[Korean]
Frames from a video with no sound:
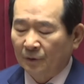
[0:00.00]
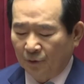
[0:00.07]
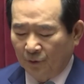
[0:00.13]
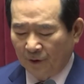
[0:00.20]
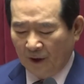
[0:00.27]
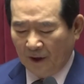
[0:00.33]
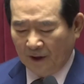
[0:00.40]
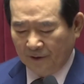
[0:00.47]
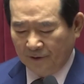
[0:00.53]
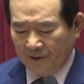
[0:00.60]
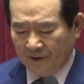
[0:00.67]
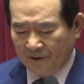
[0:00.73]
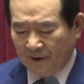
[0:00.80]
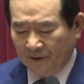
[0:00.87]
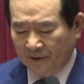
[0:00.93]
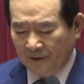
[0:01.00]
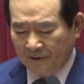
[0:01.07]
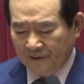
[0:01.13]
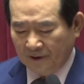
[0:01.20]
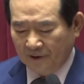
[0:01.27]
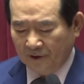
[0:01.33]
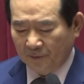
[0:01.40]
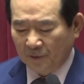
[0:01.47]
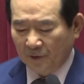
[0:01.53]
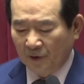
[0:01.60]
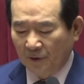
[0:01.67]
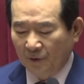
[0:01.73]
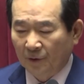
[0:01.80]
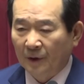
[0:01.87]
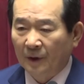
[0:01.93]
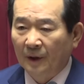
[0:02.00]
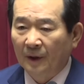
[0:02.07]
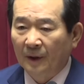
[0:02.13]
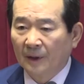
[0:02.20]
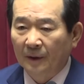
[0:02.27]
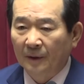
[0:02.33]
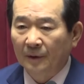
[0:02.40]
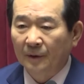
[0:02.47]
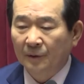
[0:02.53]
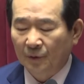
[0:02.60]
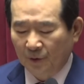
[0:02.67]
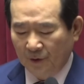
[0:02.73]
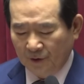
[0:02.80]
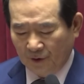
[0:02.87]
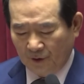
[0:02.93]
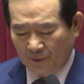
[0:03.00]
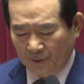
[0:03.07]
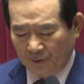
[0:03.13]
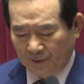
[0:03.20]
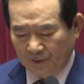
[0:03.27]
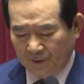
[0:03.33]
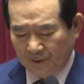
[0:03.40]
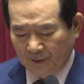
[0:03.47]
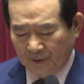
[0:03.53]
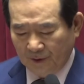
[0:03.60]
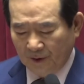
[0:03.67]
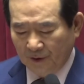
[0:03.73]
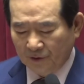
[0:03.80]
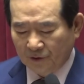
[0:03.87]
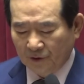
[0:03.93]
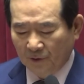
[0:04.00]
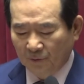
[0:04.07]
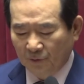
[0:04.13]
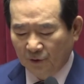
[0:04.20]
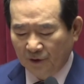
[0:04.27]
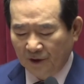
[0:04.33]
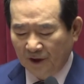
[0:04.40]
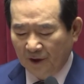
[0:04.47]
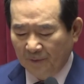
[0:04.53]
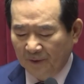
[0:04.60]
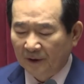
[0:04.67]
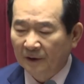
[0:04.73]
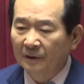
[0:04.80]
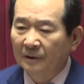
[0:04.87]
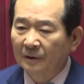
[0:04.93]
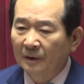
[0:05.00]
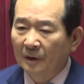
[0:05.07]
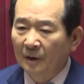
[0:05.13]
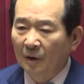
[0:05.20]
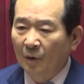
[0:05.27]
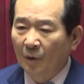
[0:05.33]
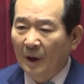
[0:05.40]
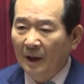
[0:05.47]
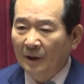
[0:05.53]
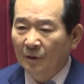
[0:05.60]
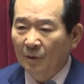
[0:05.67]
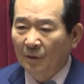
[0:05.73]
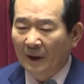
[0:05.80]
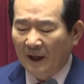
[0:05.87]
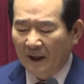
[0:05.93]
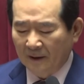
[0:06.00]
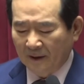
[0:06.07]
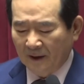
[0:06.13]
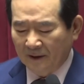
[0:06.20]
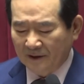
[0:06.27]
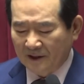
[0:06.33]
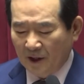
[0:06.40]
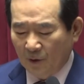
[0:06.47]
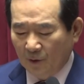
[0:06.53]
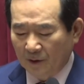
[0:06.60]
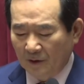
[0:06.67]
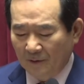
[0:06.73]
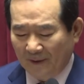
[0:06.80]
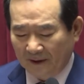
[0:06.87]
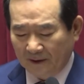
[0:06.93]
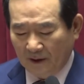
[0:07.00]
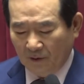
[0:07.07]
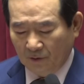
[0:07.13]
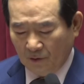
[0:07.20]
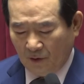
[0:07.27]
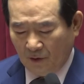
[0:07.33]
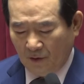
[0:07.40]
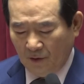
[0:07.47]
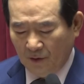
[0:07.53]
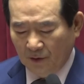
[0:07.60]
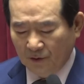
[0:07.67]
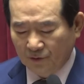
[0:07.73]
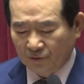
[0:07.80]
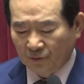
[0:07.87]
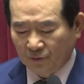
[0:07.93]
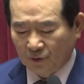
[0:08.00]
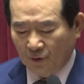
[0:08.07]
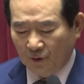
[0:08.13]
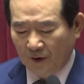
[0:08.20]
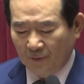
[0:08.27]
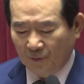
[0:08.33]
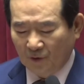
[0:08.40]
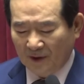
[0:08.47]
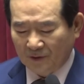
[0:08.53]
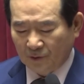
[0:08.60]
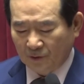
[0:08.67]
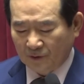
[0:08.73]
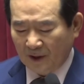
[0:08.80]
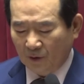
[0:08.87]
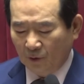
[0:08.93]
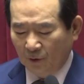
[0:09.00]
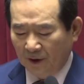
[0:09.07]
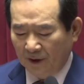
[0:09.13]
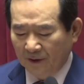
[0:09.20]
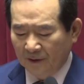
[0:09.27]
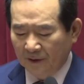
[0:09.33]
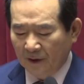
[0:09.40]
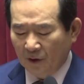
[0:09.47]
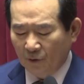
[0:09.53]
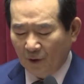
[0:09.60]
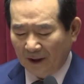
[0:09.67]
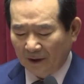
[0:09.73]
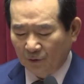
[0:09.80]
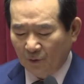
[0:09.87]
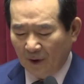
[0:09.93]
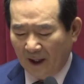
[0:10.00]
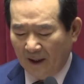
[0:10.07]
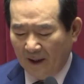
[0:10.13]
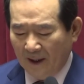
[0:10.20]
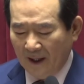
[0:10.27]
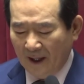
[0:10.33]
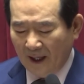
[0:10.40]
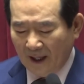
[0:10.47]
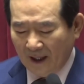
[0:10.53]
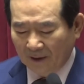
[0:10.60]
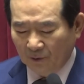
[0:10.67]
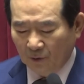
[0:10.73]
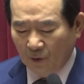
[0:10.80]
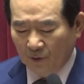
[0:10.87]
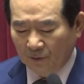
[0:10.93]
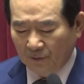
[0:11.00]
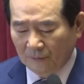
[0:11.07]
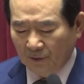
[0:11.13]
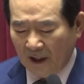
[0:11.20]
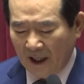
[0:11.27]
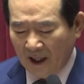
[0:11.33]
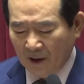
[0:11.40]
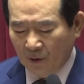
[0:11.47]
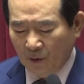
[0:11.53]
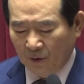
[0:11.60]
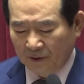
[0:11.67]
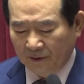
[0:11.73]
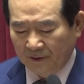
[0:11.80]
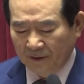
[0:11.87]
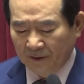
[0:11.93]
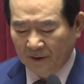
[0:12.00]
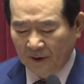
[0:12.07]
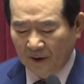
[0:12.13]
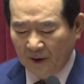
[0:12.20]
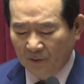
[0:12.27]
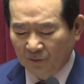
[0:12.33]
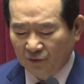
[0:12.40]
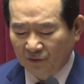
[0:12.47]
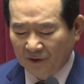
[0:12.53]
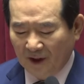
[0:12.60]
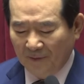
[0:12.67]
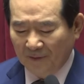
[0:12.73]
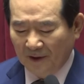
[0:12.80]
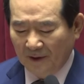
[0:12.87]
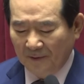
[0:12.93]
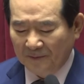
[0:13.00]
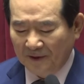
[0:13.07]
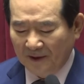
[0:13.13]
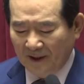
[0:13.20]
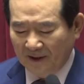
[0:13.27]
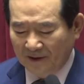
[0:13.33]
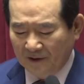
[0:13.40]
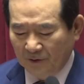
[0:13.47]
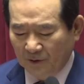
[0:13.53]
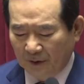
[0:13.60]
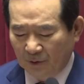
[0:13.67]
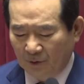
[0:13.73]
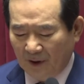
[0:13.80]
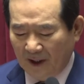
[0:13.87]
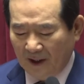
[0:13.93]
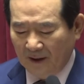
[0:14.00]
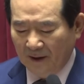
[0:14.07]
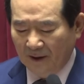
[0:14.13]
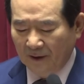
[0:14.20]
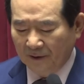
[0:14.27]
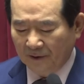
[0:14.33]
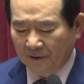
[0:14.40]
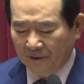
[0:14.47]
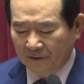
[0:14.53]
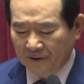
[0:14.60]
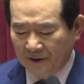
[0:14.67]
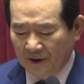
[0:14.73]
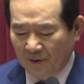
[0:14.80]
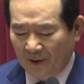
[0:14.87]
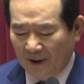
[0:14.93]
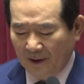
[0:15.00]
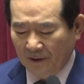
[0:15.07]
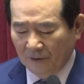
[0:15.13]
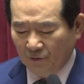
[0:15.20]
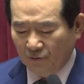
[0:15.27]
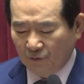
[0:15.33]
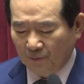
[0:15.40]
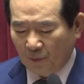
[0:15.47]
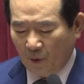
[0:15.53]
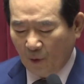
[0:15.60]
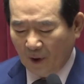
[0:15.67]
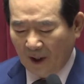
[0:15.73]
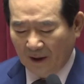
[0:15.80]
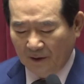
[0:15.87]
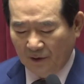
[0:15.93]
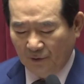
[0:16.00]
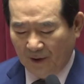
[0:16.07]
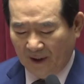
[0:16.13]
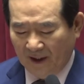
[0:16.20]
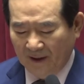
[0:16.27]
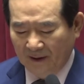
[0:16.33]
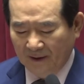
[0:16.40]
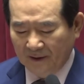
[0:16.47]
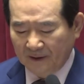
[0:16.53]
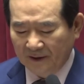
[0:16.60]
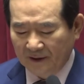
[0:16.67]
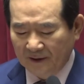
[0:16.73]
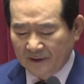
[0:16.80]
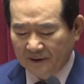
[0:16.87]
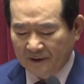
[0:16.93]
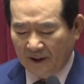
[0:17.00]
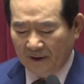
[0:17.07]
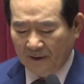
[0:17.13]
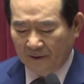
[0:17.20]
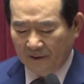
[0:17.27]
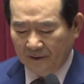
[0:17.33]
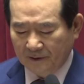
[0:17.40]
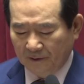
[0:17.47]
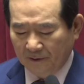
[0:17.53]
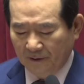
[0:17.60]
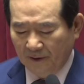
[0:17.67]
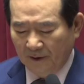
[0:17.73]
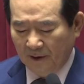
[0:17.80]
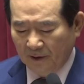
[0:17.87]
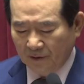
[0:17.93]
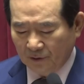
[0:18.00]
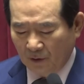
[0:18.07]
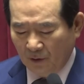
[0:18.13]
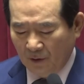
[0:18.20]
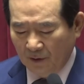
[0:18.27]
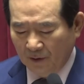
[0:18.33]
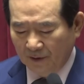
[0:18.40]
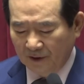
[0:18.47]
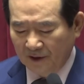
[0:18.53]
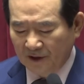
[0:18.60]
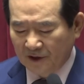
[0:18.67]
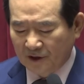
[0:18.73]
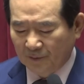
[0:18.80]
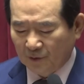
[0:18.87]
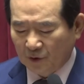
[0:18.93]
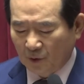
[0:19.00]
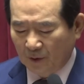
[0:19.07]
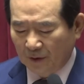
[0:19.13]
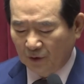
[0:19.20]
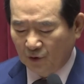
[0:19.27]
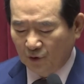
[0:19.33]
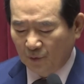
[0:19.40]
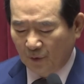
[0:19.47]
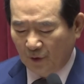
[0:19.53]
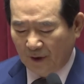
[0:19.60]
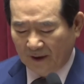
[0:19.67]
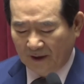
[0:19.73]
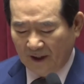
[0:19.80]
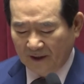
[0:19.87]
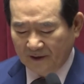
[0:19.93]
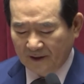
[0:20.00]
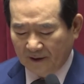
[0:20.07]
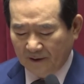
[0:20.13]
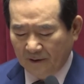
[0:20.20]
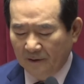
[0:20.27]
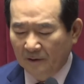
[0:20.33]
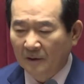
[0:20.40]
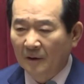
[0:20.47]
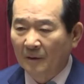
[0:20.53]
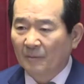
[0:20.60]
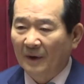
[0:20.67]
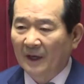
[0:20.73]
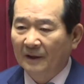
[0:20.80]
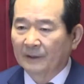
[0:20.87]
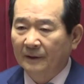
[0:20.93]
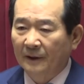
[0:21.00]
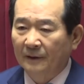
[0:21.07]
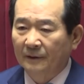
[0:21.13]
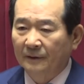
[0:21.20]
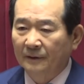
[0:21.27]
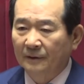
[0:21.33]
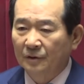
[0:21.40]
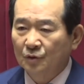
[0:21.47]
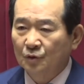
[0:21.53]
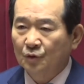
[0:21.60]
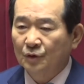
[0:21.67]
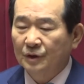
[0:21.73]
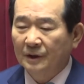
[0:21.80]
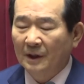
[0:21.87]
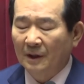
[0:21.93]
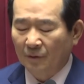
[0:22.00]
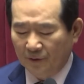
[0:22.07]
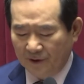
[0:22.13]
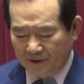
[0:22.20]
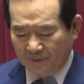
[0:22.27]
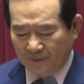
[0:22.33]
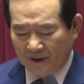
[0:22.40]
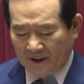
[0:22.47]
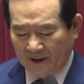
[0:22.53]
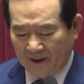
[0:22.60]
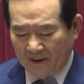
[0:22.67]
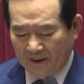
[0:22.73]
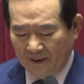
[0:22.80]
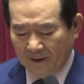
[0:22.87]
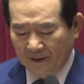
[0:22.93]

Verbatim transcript: 존경하는 예산결산특별위원회 위원 여러분, 정부는 이미 활용 가능한 재원을 바탕으로 중소기업과 소상공인, 관광, 항공, 항공 등 분야별 피해 지원과 경제 활력 보강을 위해 이 차에 걸쳐 총 이십조 원 규모의 대책을 마련하여 추진하고 있습니다.